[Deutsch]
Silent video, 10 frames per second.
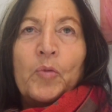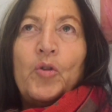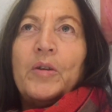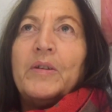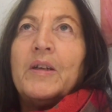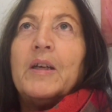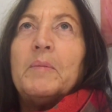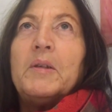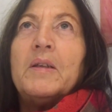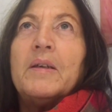ja, und dann
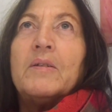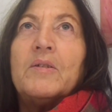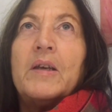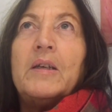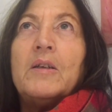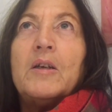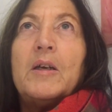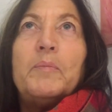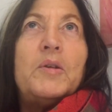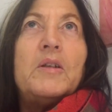habe ich nachher Zeit gehabt,